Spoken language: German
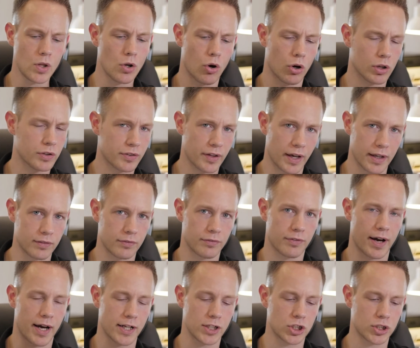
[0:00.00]
Hochzeiten,
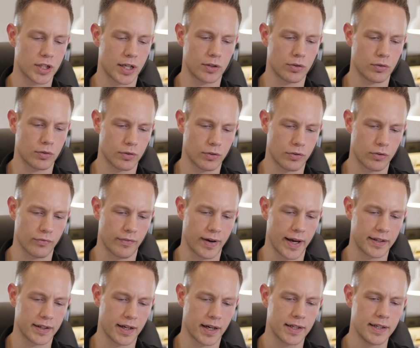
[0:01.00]
Veranstaltungen und so
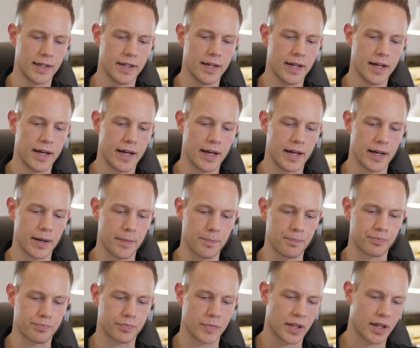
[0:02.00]
weiter,
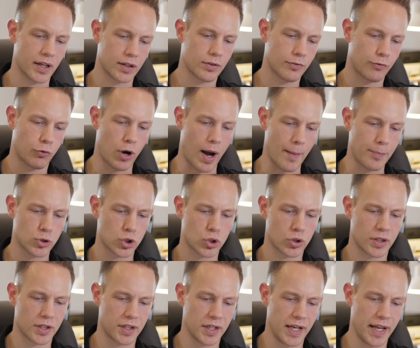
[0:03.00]
ähm, ich hatte vorab
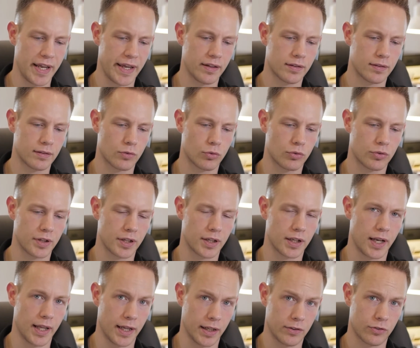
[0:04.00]
schon gelesen und
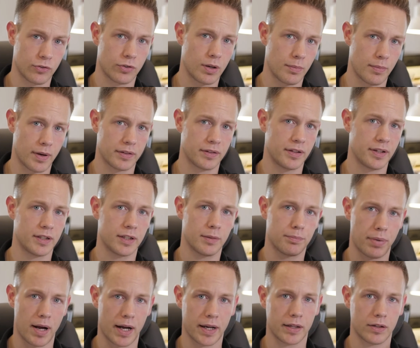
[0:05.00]
den Link zu dem Artikel
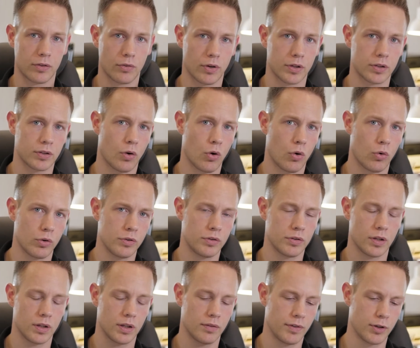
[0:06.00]
packe ich euch auch
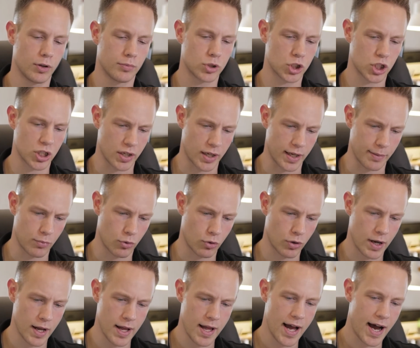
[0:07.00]
unten in die
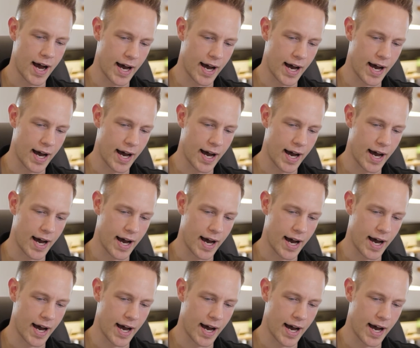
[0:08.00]
Videobeschreibung.